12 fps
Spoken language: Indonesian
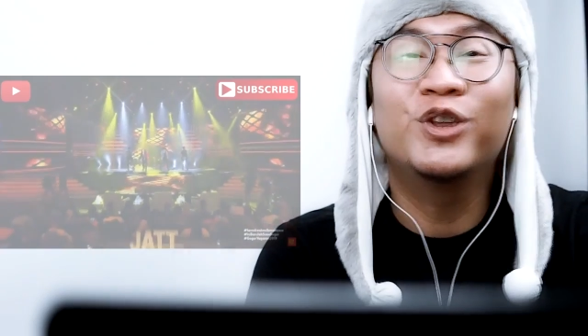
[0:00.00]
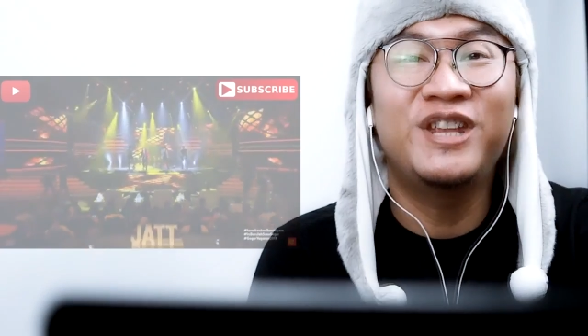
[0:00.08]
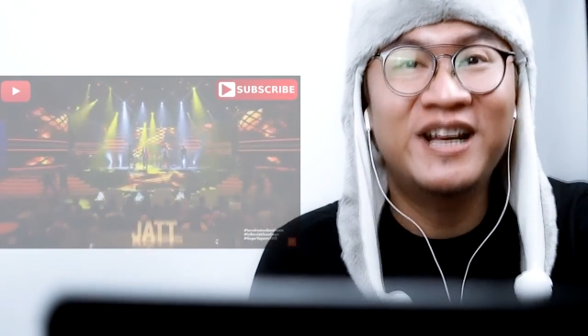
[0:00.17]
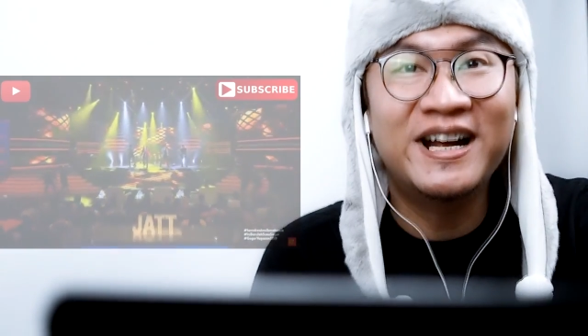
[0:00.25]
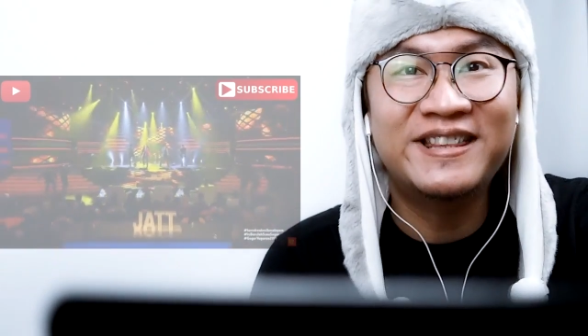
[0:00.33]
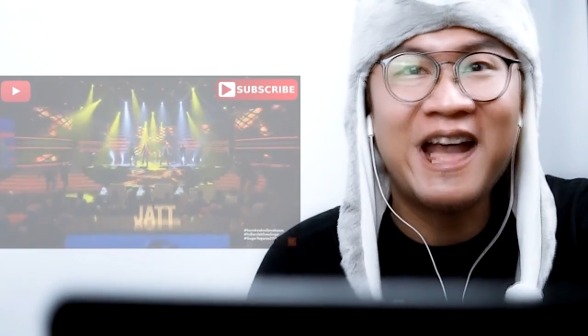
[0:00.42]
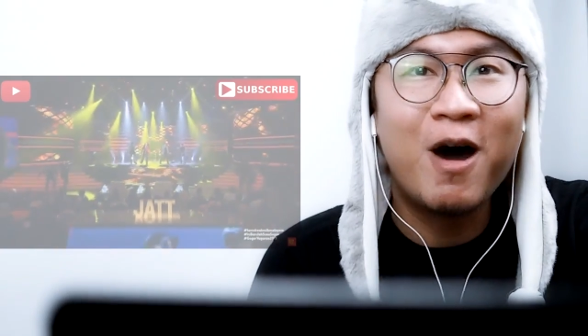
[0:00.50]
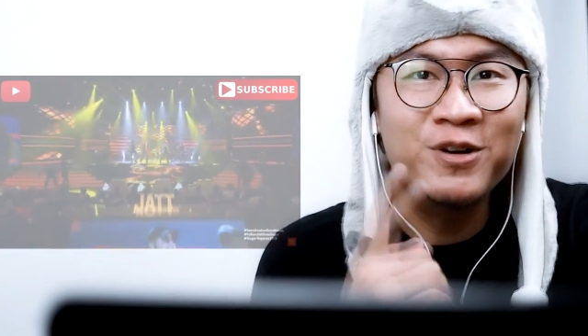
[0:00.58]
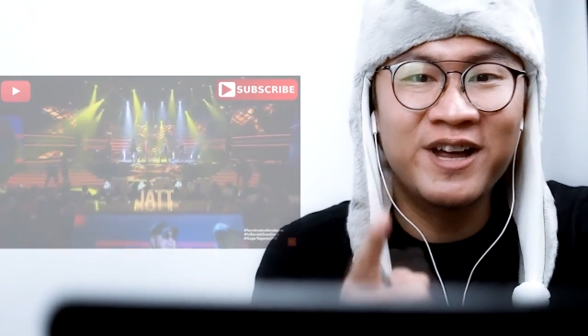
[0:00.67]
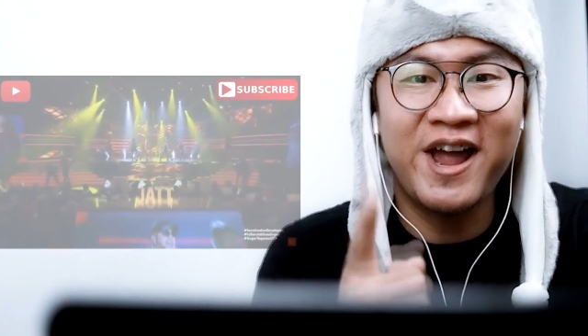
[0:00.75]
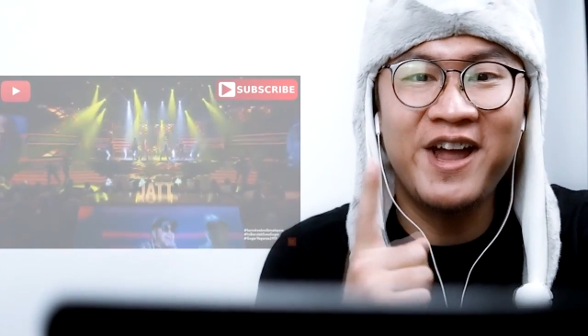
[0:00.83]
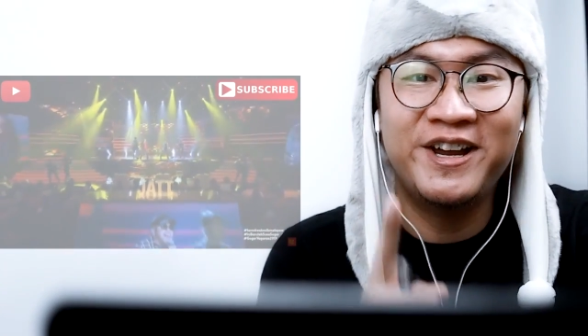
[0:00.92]
iya, tahun
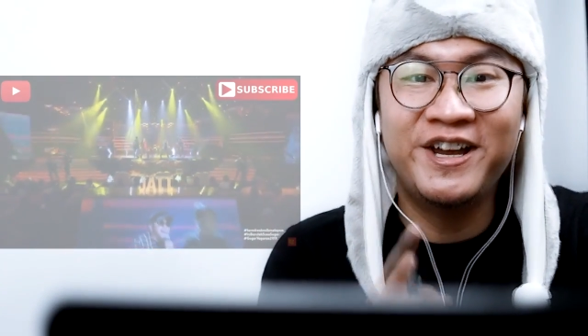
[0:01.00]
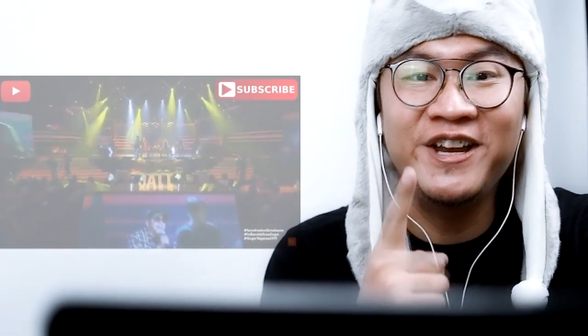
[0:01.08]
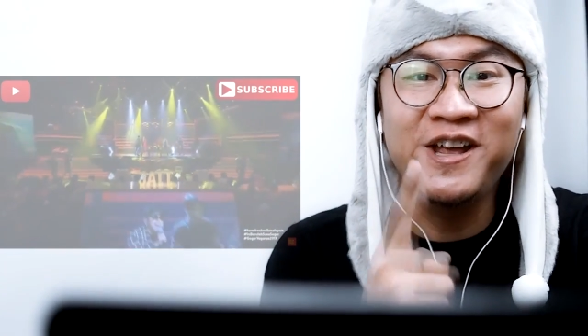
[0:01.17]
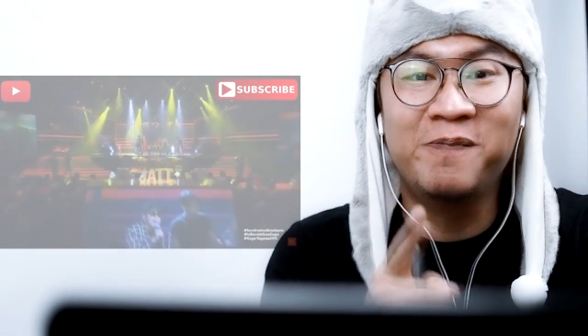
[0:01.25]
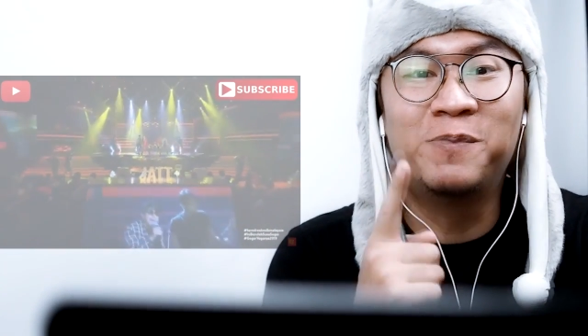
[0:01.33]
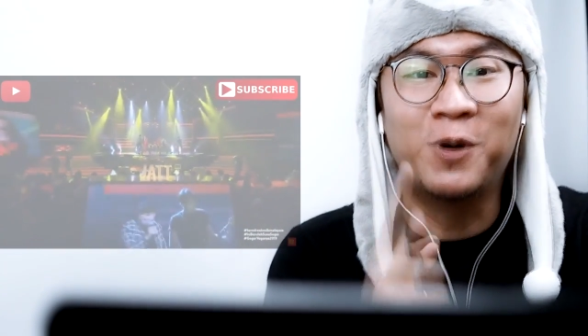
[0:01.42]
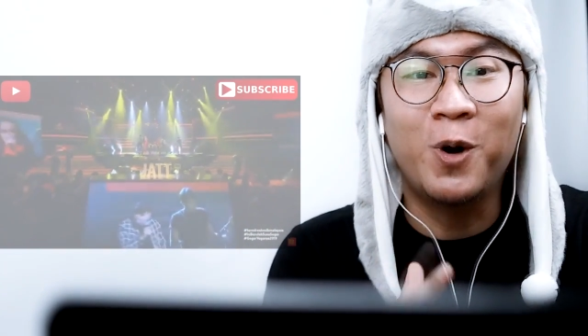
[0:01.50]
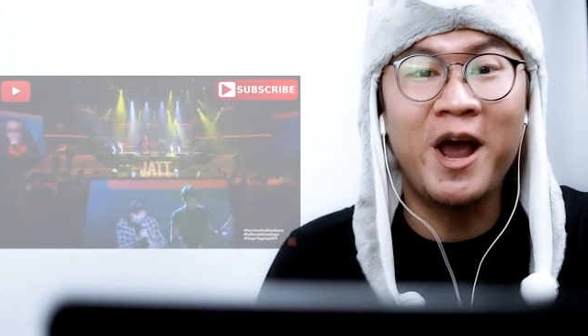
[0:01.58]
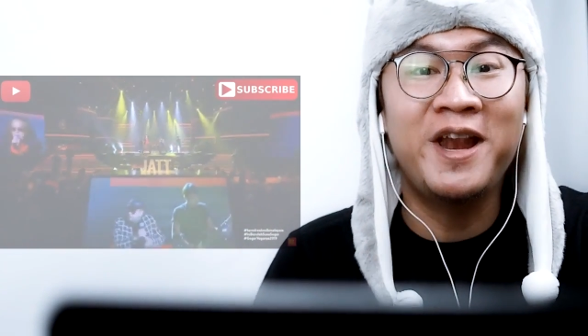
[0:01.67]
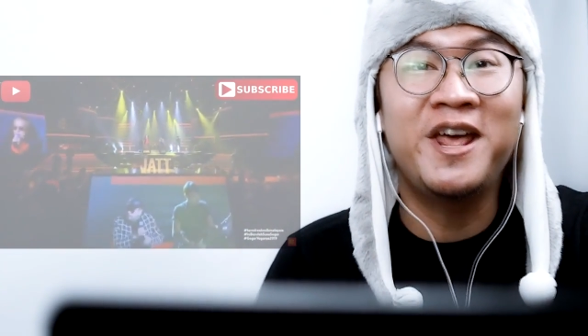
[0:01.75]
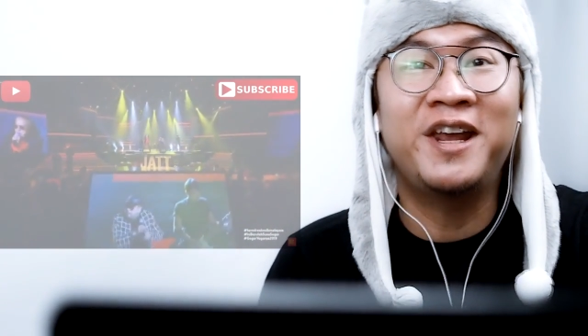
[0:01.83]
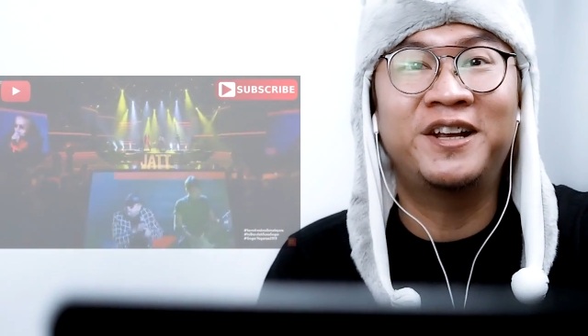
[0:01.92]
kayak gini bro
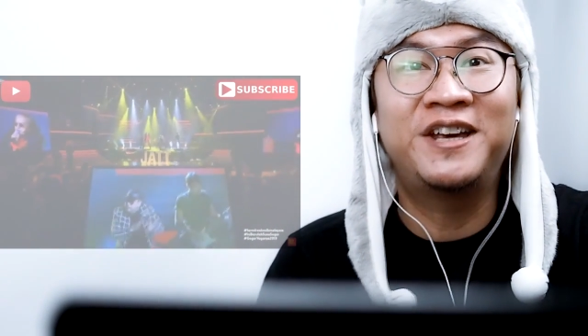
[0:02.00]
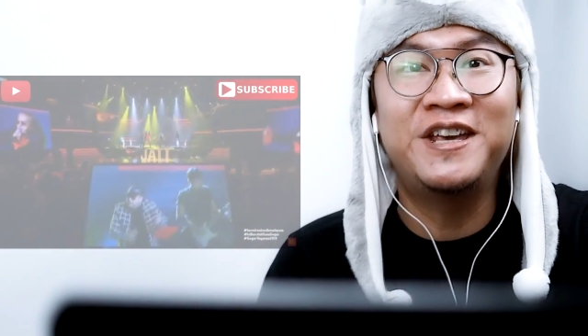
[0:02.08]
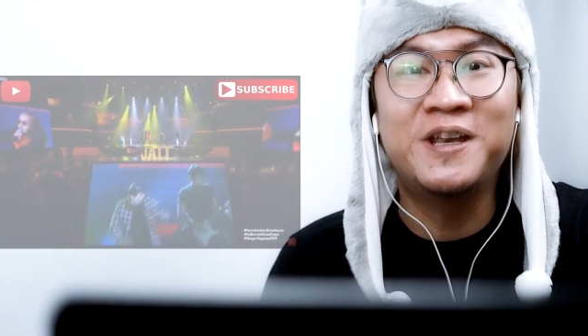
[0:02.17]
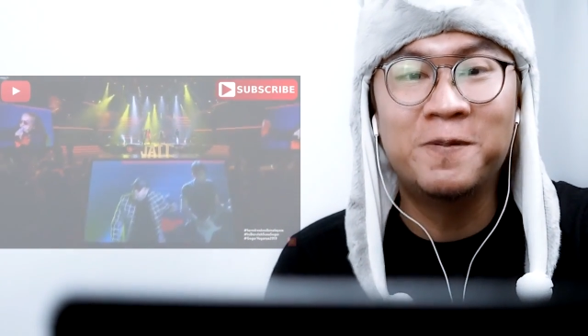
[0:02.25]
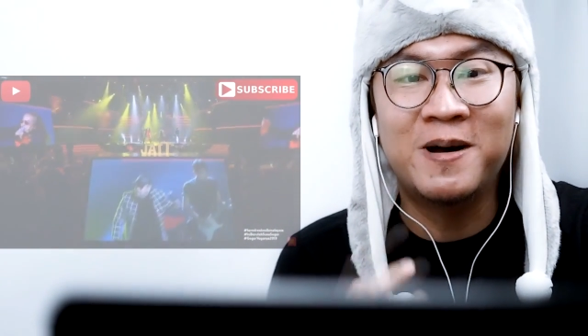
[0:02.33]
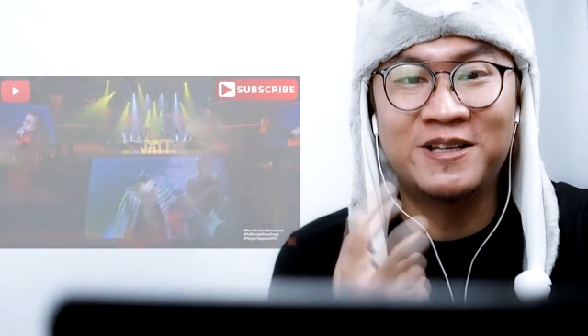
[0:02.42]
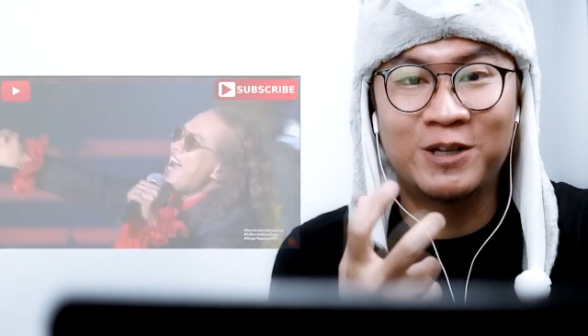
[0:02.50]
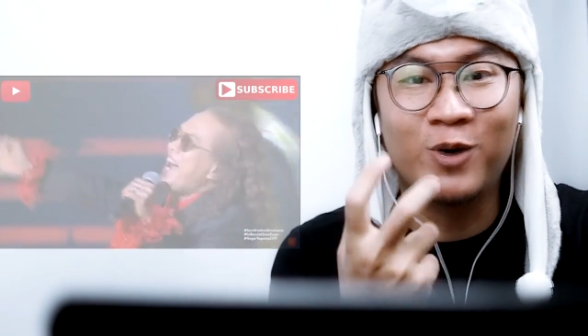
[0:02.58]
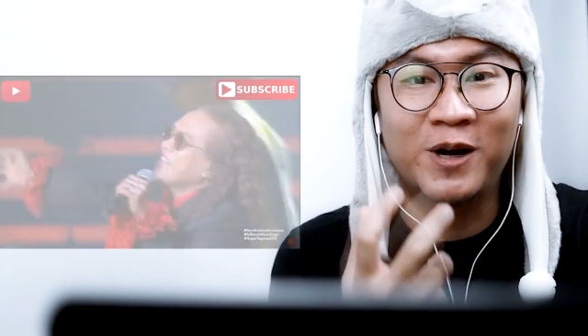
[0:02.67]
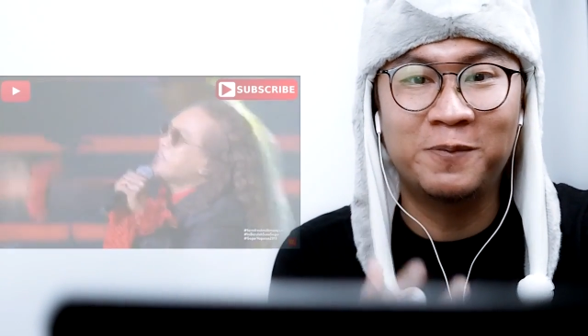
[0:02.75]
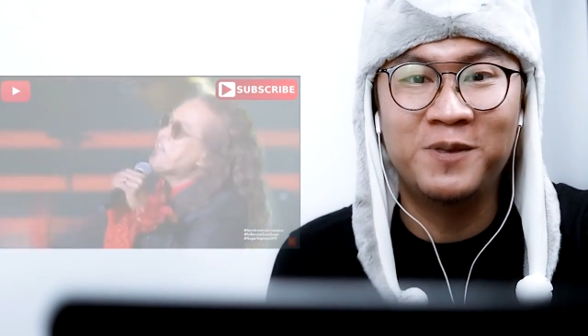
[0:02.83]
energinya masih luar